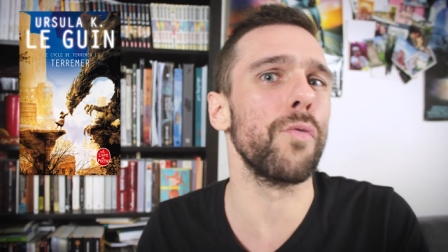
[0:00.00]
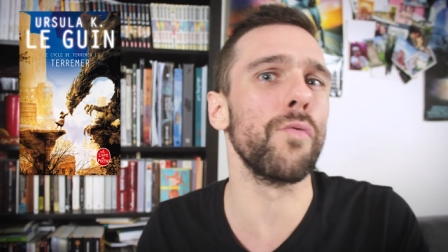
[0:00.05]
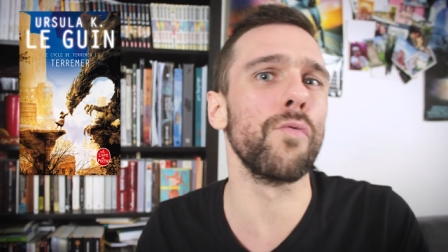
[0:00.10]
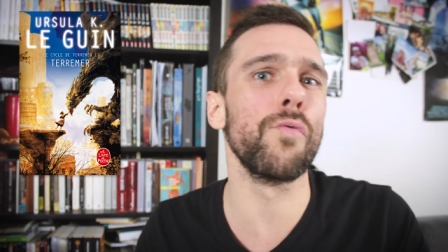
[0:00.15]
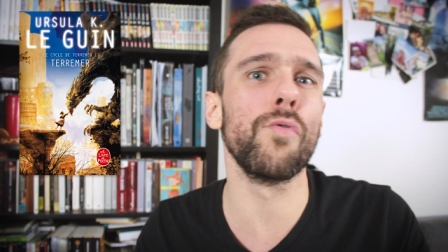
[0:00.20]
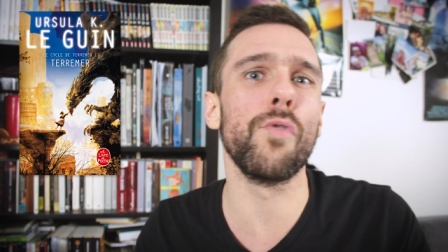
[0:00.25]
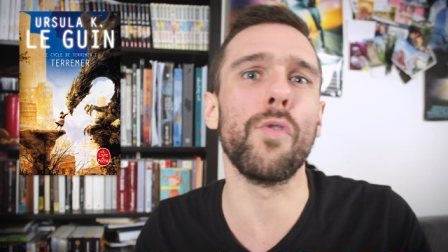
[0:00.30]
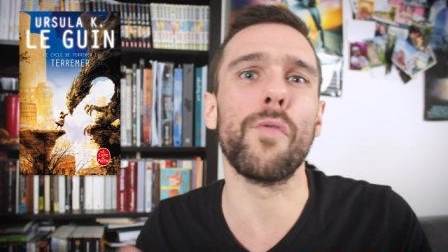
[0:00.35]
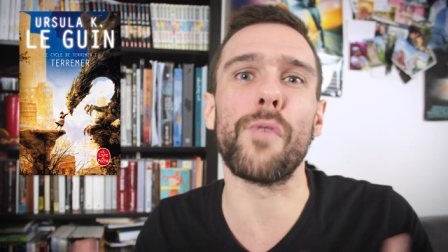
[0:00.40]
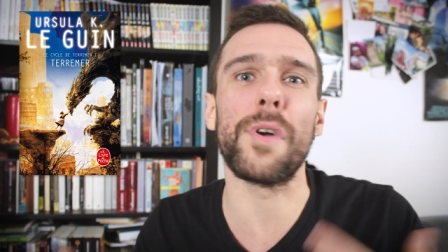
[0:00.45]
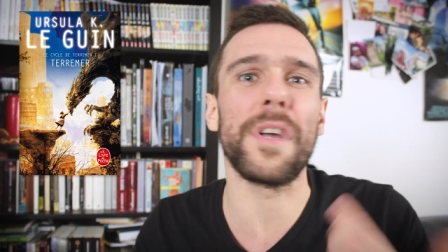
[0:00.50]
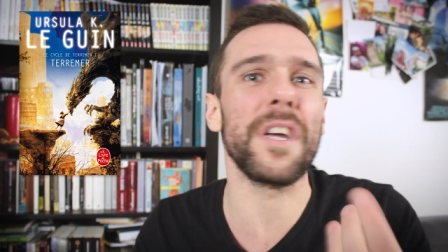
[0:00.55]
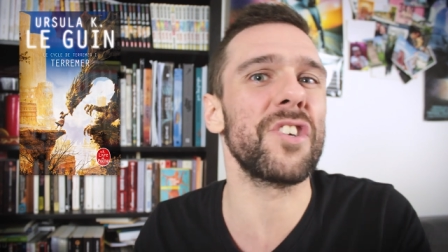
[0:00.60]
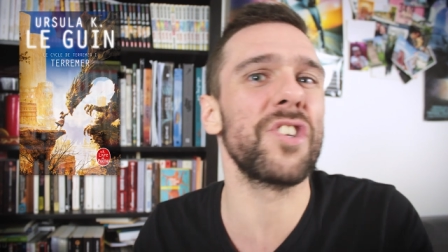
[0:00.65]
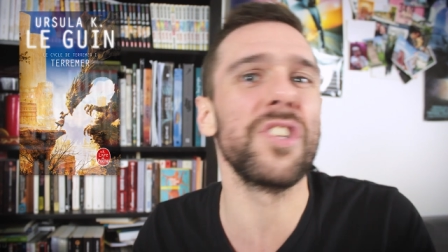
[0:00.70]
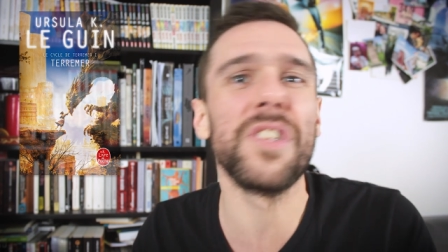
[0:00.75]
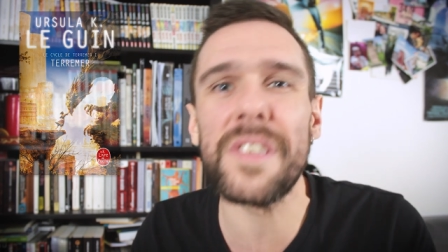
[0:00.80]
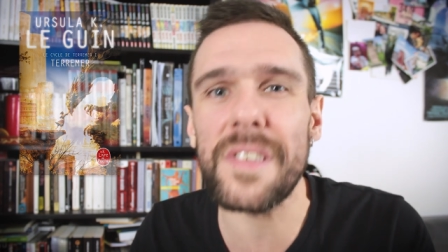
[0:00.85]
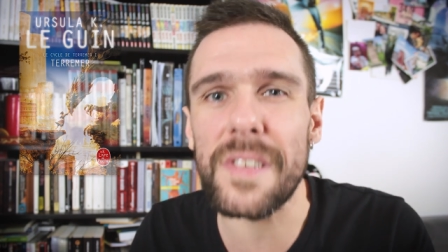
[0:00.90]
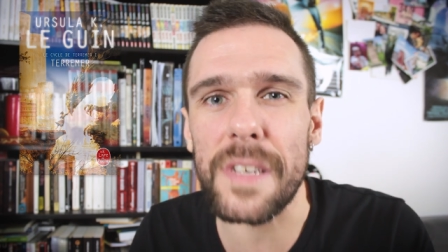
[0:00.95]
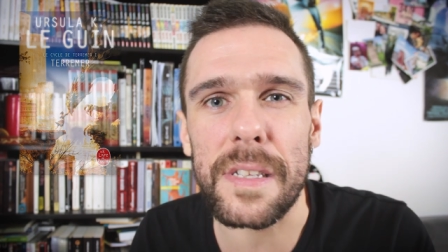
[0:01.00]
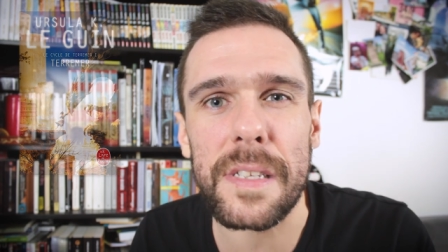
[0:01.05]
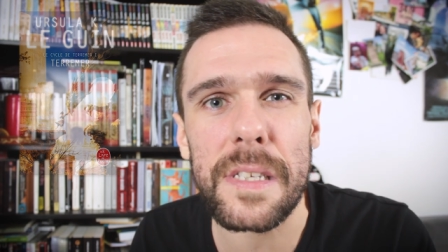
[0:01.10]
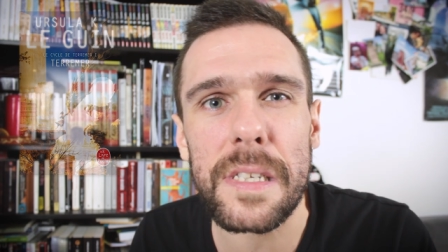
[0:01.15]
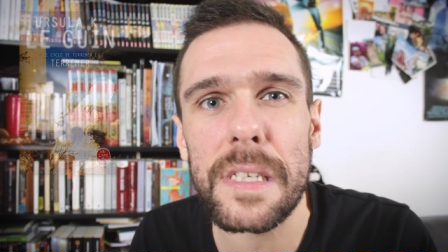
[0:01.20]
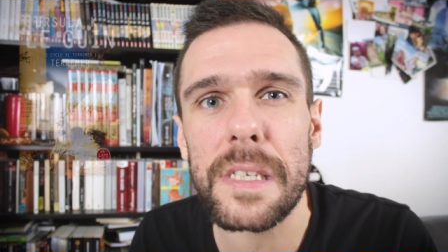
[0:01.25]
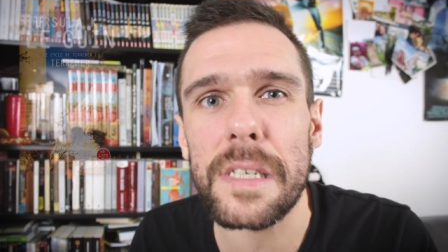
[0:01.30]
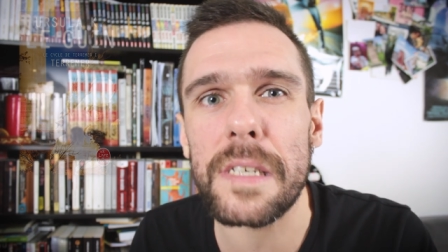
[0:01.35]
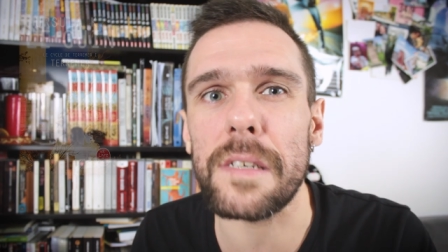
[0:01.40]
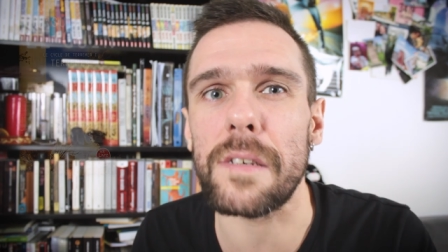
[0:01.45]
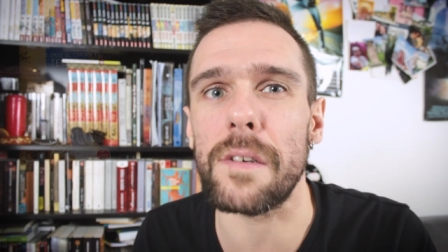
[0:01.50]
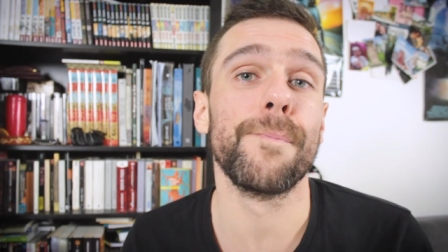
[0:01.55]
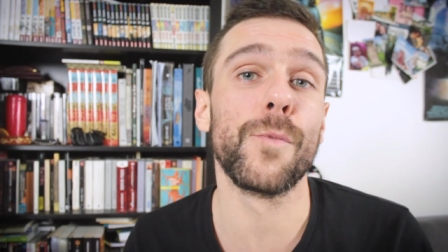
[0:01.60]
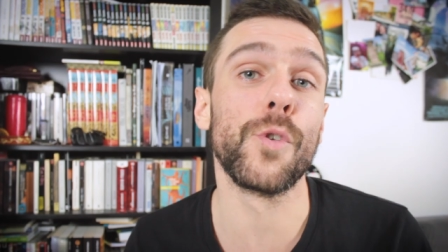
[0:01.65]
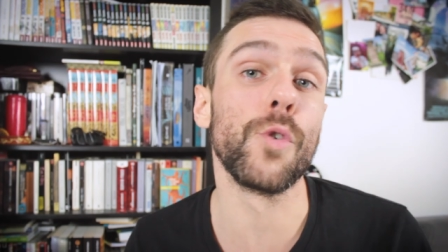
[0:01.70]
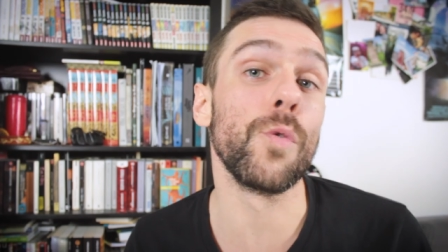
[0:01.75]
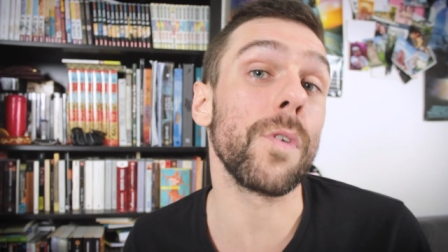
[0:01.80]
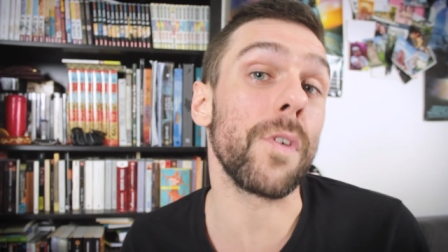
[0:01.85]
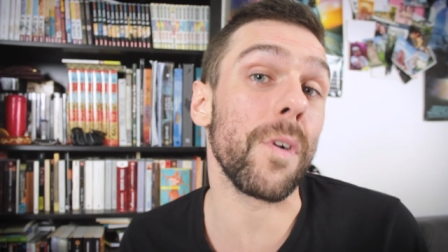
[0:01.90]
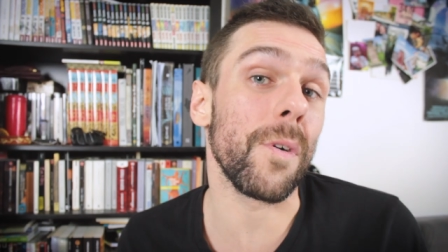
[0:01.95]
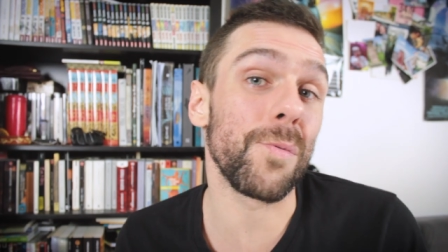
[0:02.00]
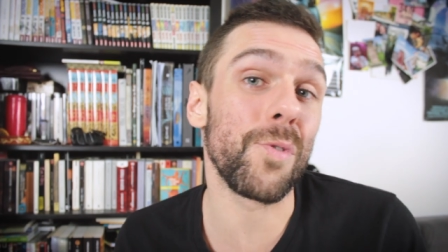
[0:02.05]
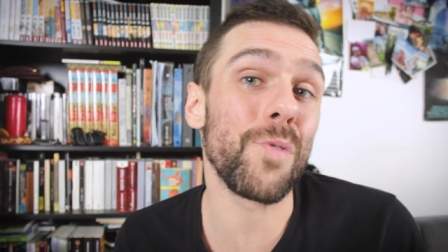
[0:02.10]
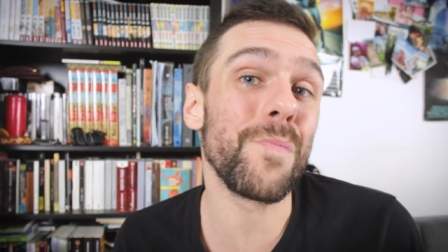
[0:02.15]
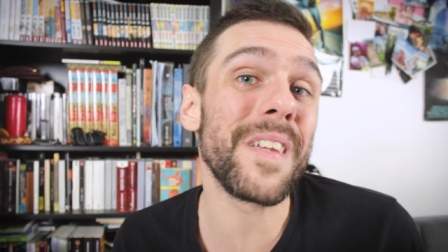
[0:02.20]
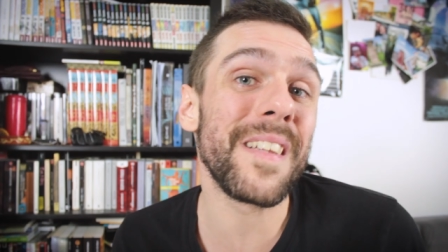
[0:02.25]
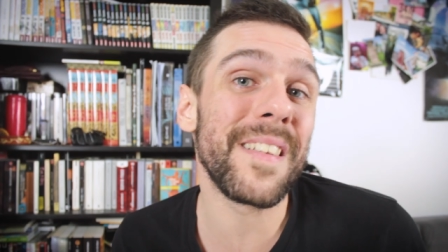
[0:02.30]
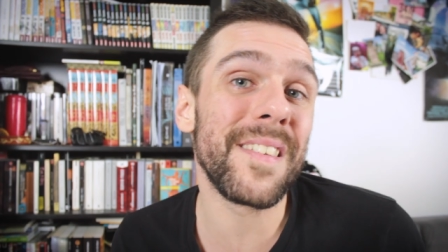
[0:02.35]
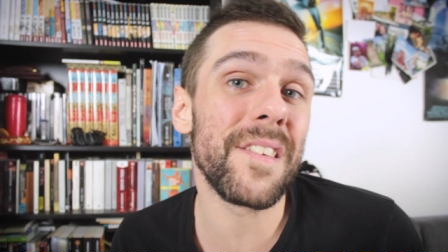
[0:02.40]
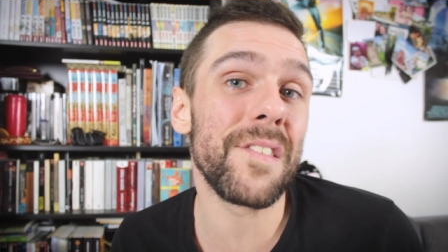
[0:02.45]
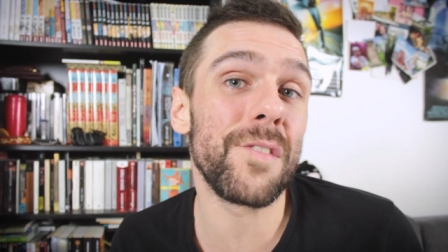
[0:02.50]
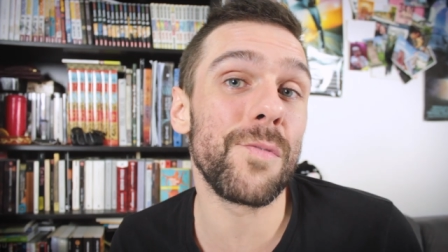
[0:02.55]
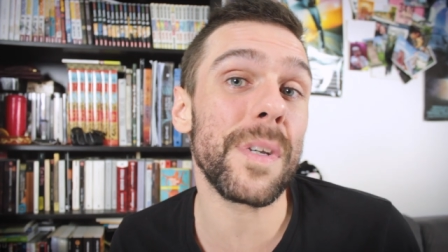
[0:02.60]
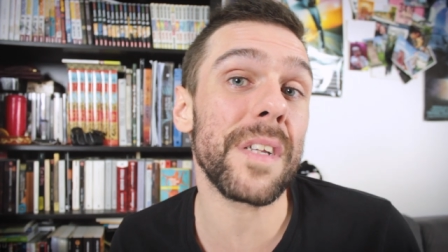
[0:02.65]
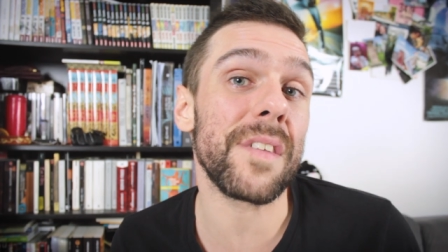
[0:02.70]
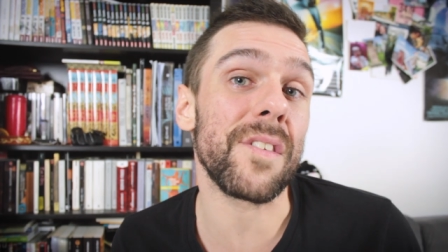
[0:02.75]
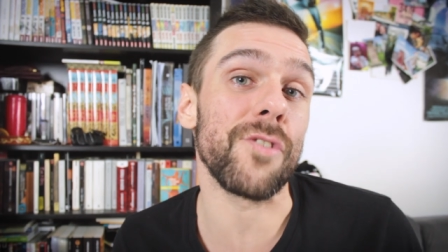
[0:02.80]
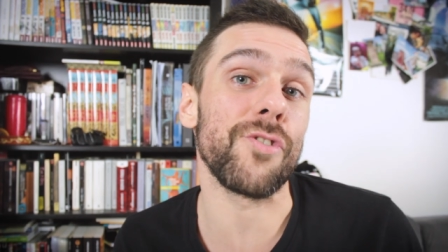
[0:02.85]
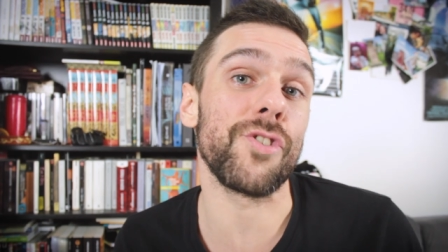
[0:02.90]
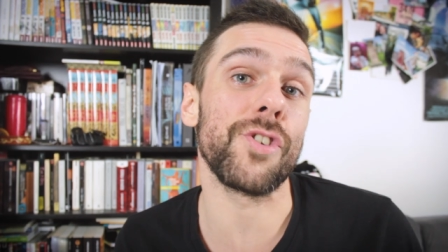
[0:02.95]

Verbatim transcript: ou le voyage initiatique. Donc en 2018,